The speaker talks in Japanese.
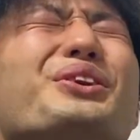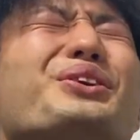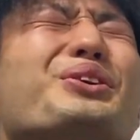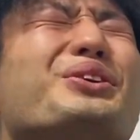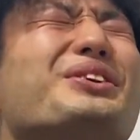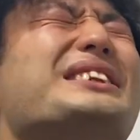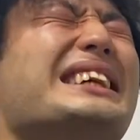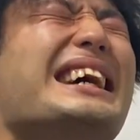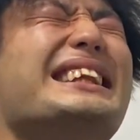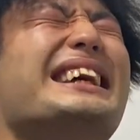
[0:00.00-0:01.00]
いうことじゃ
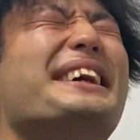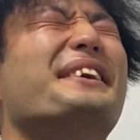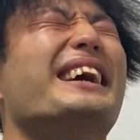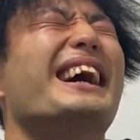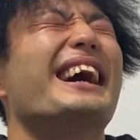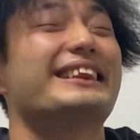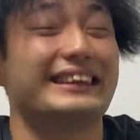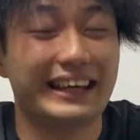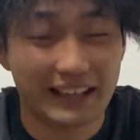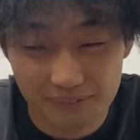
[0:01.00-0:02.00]
ないんだけどなーっ
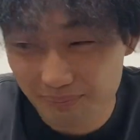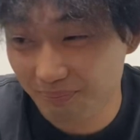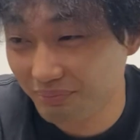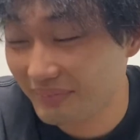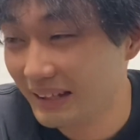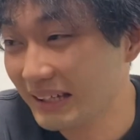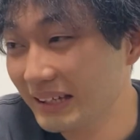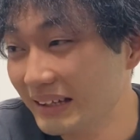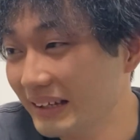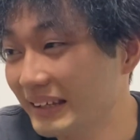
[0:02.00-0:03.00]
て。
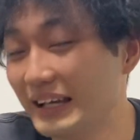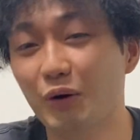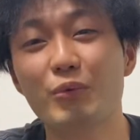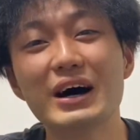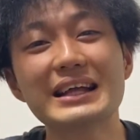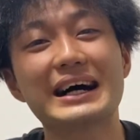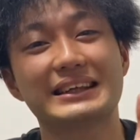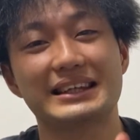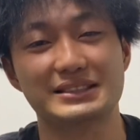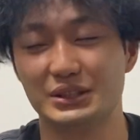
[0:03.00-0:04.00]
いや、思わな
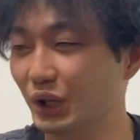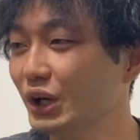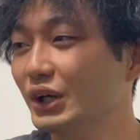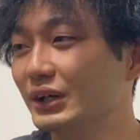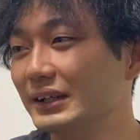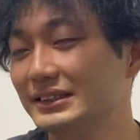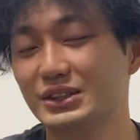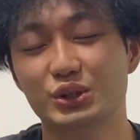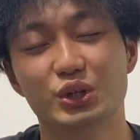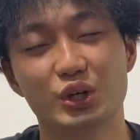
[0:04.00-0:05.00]
かったっすよ。
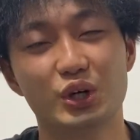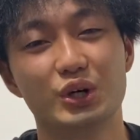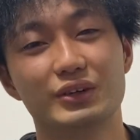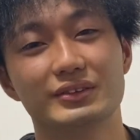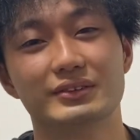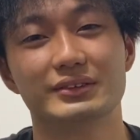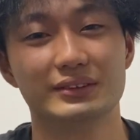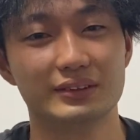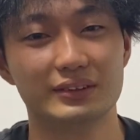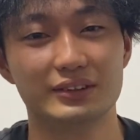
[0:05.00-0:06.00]
その、
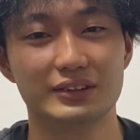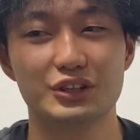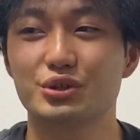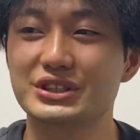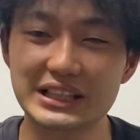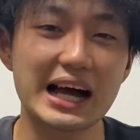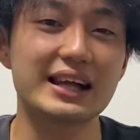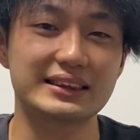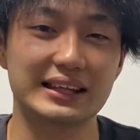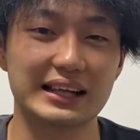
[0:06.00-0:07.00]
よっ
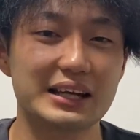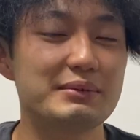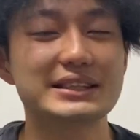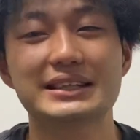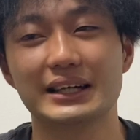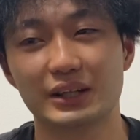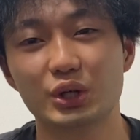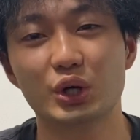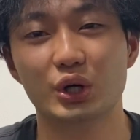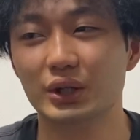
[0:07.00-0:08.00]
しゃーってなりましたけ
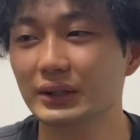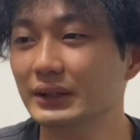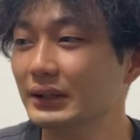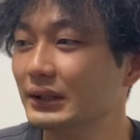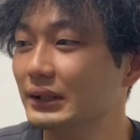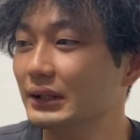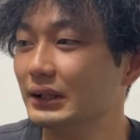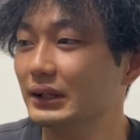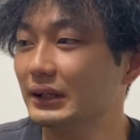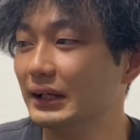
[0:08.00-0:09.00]
ど、
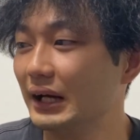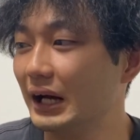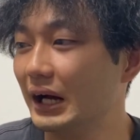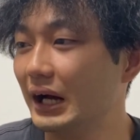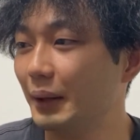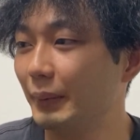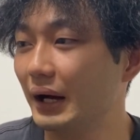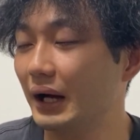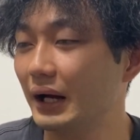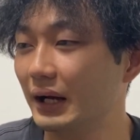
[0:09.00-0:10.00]
いやー、ま
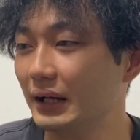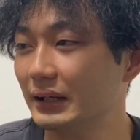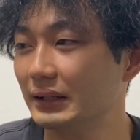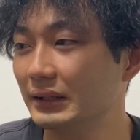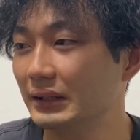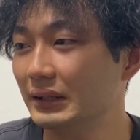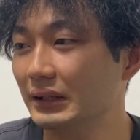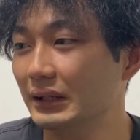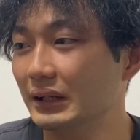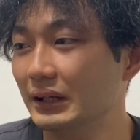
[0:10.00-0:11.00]
あ、
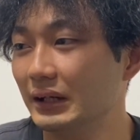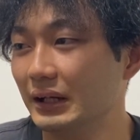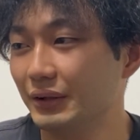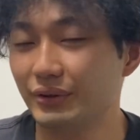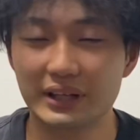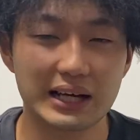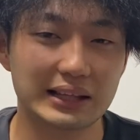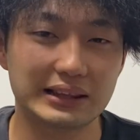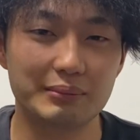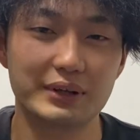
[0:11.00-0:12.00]
振り
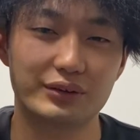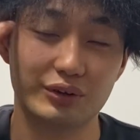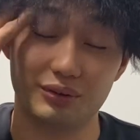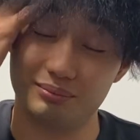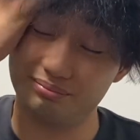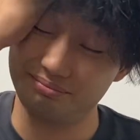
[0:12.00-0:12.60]
返ってみると、